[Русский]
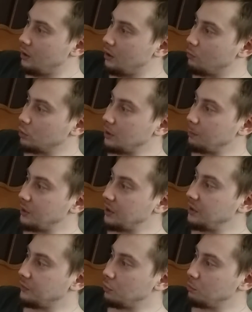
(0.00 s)
Вот,
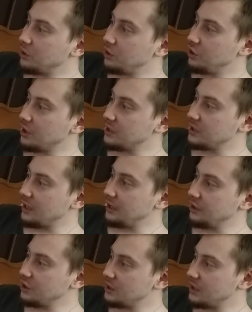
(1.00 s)
оперативки у меня сейчас
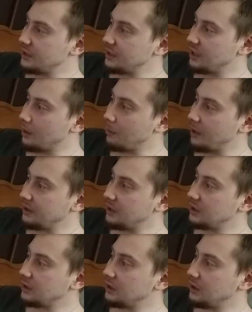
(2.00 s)
стоит 16 гигабайт
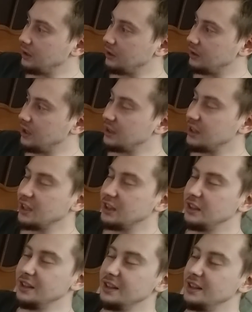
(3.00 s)
DD3, ddr
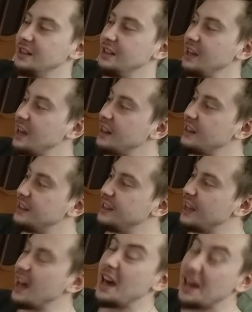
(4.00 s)
3
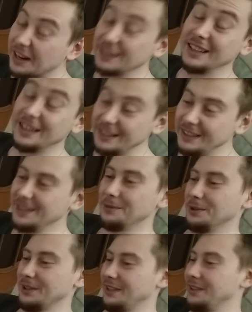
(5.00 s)
ddr 3
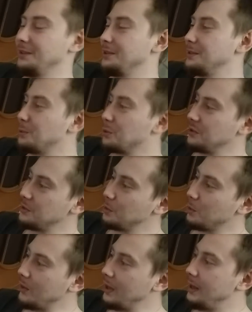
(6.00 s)
вот такое сложное
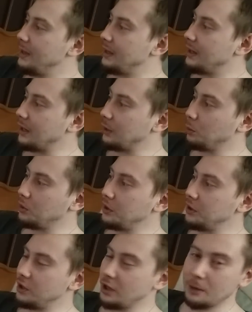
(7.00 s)
слово,
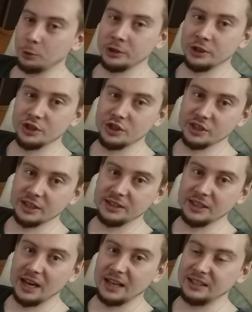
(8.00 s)
которая работает на
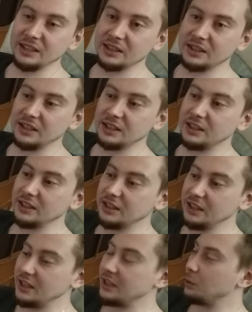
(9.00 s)
частоте
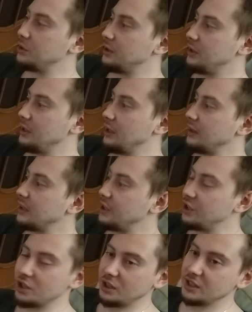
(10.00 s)
1.333, то есть на
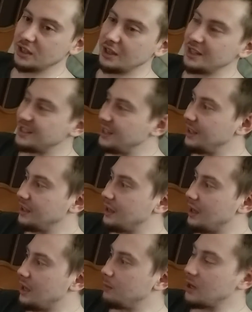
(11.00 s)
1333
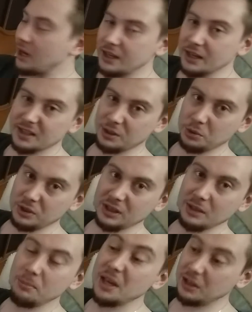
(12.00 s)
МГц. То есть
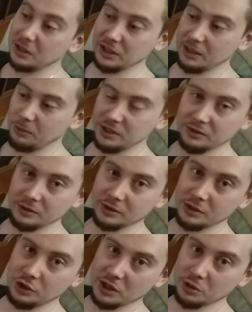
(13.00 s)
это медленно
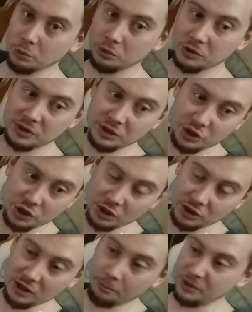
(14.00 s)
сейчас
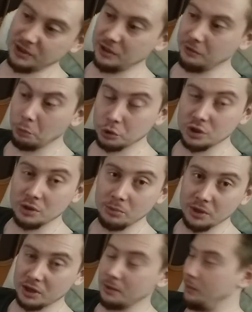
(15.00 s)
совершенно по сегодняшним
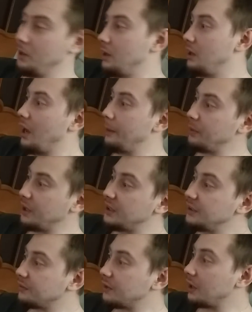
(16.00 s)
меркам
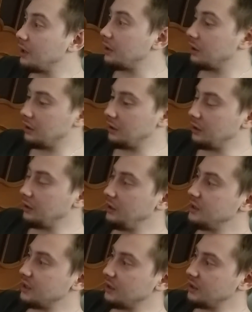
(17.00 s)
оперативка, э,
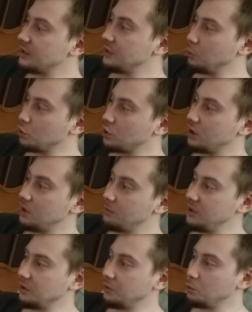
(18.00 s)
и, соответственно, тоже это
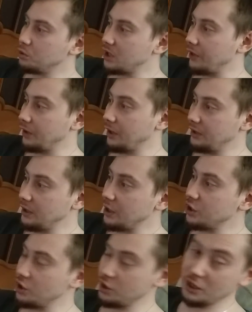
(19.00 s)
меня дело не устраивает. Хотя,
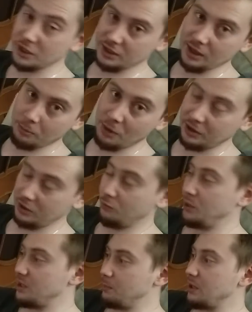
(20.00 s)
конечно, 16 гигабайт, в
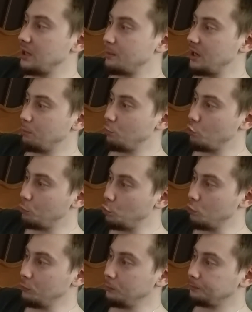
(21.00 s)
принципе, нормально по
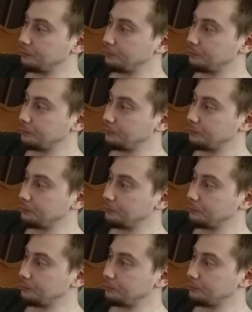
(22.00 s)
объему.